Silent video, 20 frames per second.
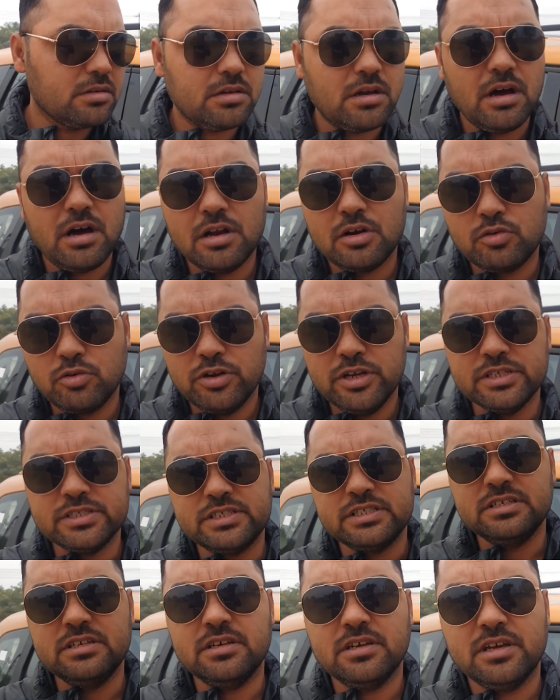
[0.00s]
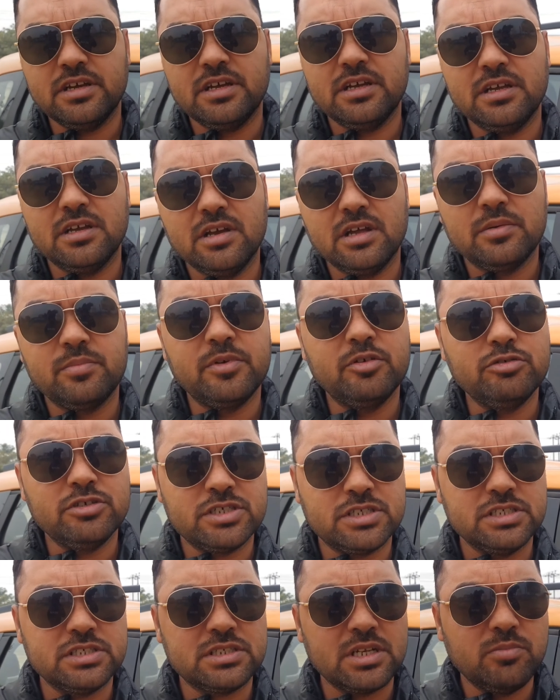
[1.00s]
ऑल रो एसी है म्यूजिक
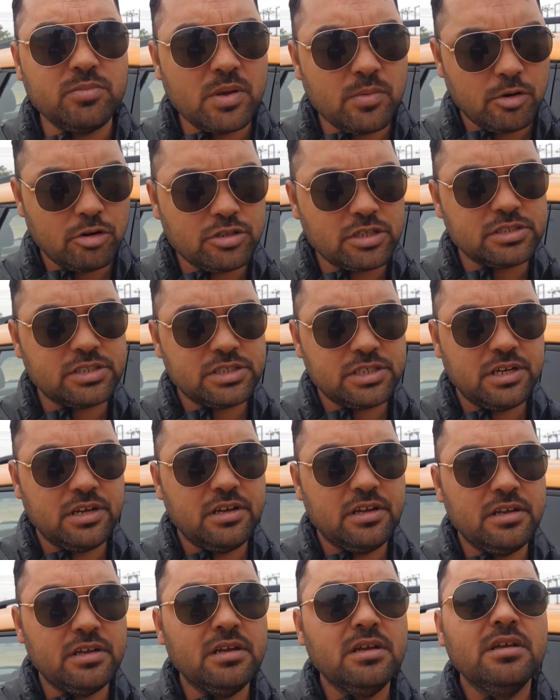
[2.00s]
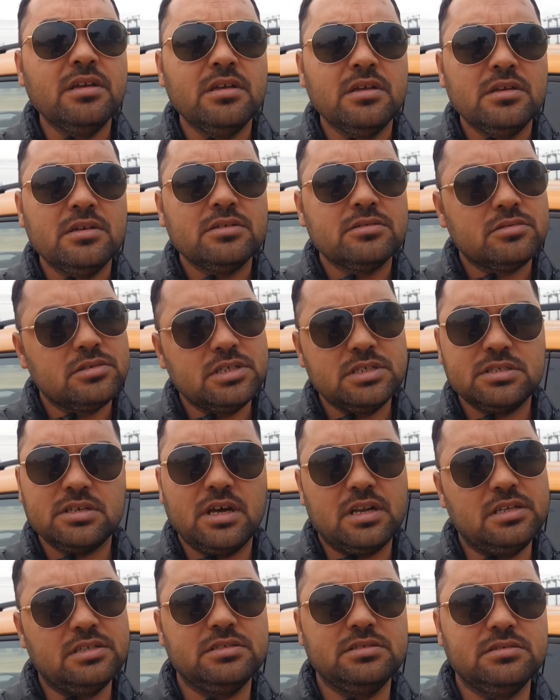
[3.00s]
सिस्टम भी बहुत अच्छा है हम्म। ये सारी
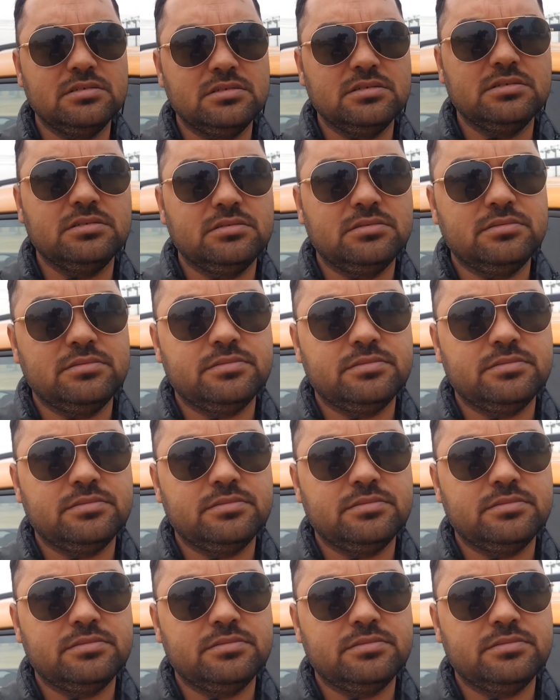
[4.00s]
चीजें